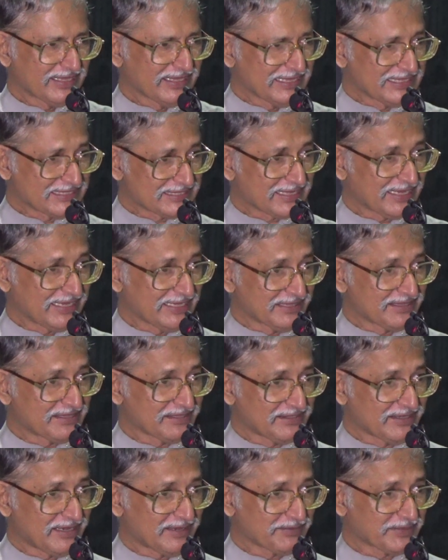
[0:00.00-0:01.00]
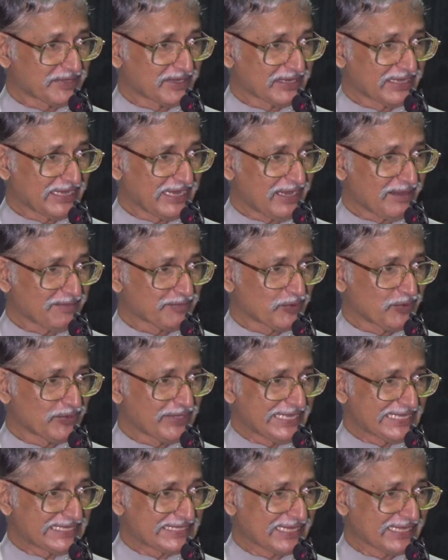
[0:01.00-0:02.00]
इसका इंतजाम करके आपको
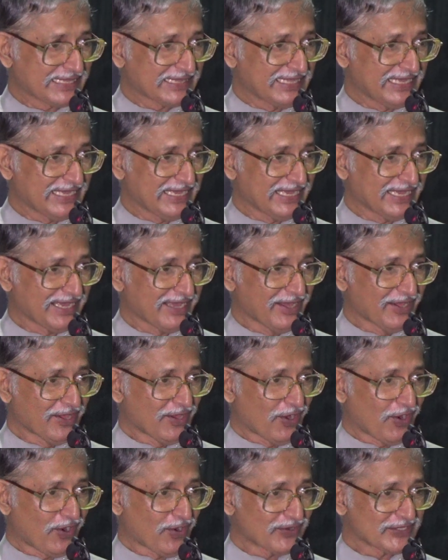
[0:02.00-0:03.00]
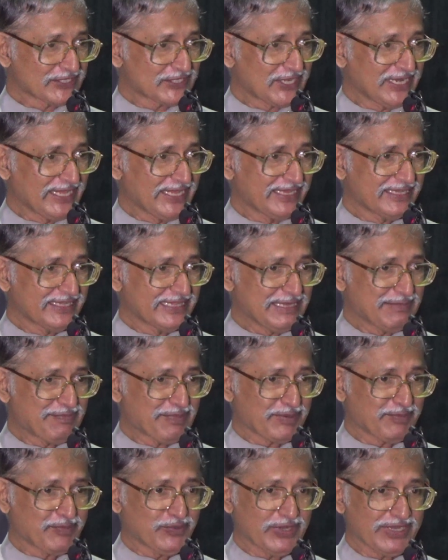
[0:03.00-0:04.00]
दे सकते हैं और इसलिए यदि
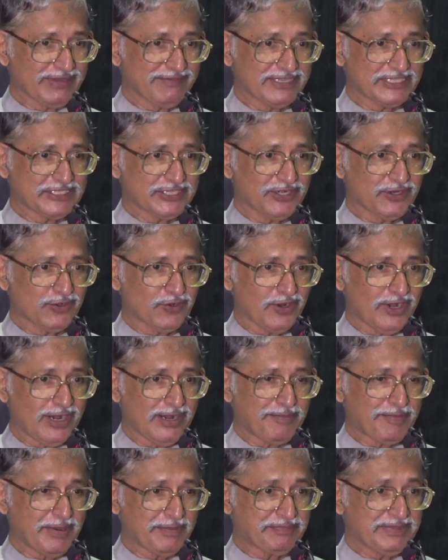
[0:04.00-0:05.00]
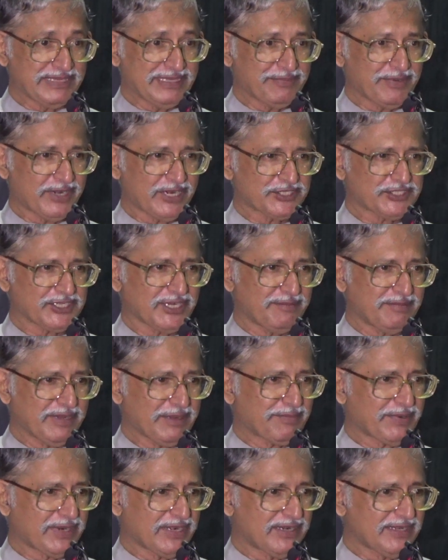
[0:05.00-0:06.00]
प्रभु के वचन को आप अपनी भाषा
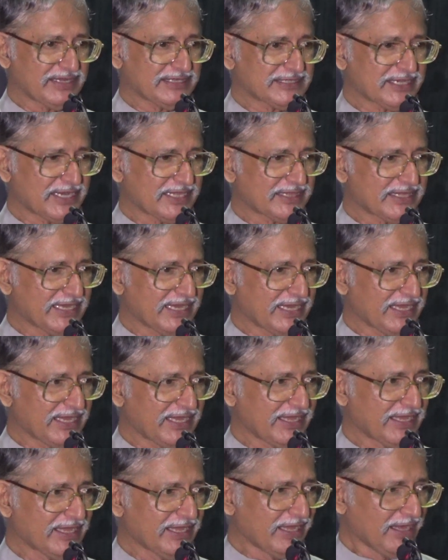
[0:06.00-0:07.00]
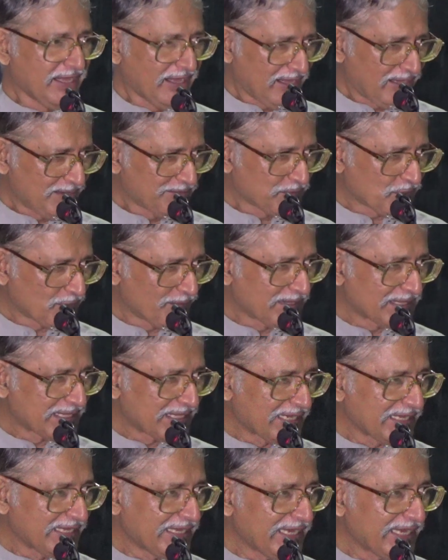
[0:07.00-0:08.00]
में पढ़ना चाहते हैं हमको
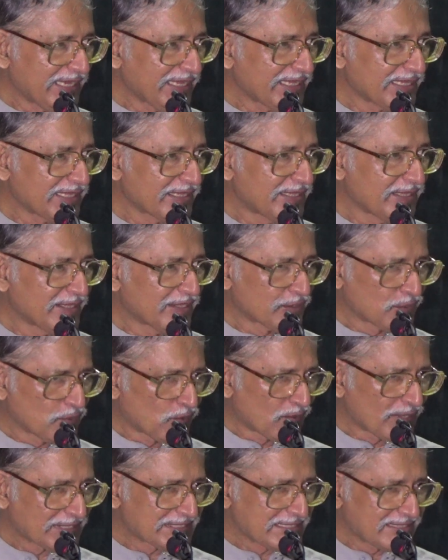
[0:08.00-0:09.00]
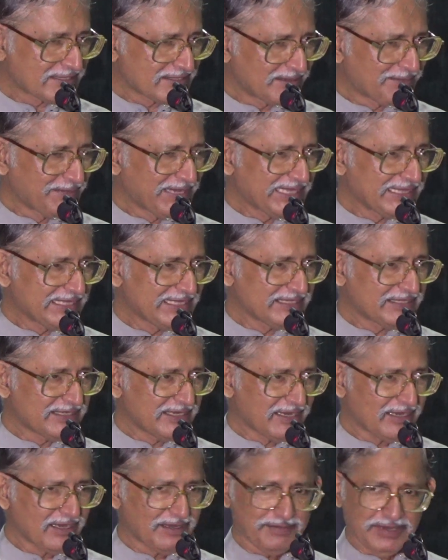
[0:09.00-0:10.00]
बताइए थोड़ा सा समय दीजिए
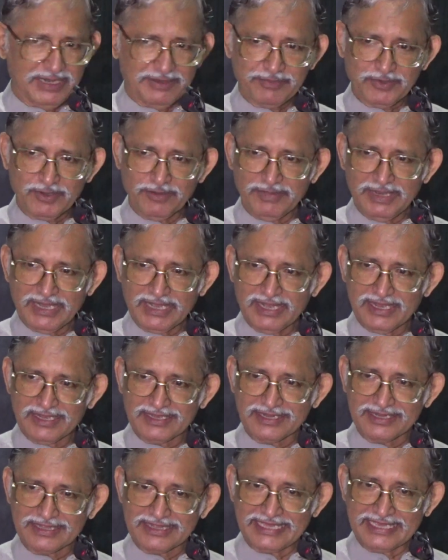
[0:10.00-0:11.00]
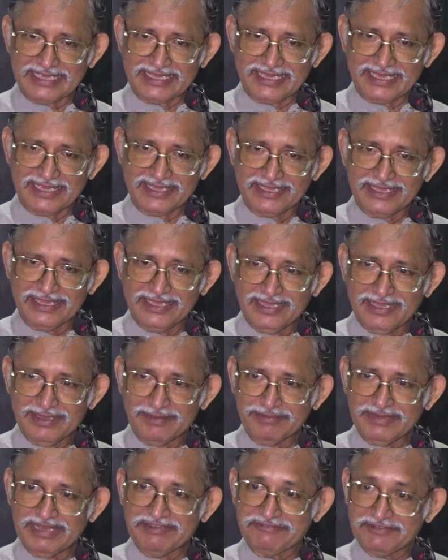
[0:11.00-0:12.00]
हम आपको मंगा कर देंगे
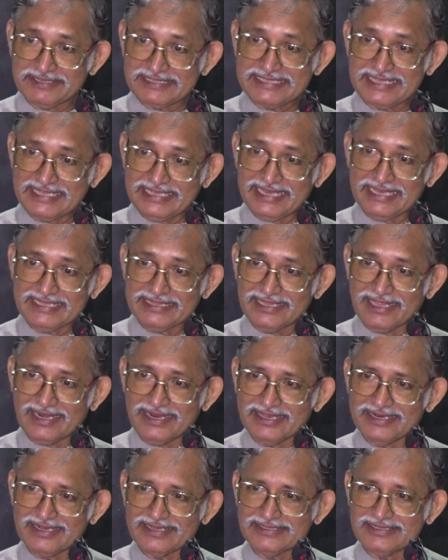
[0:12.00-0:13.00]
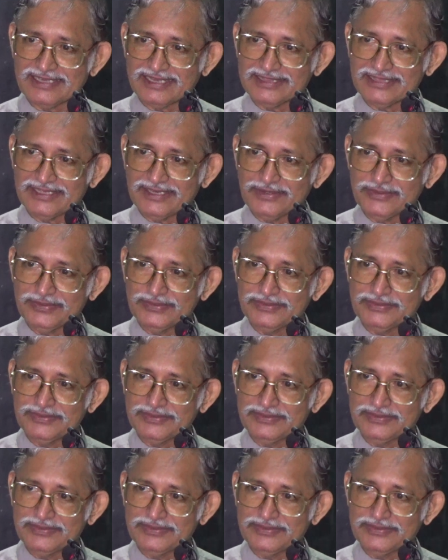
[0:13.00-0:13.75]
मैं फिर से याद दिलाना चाहता हूँ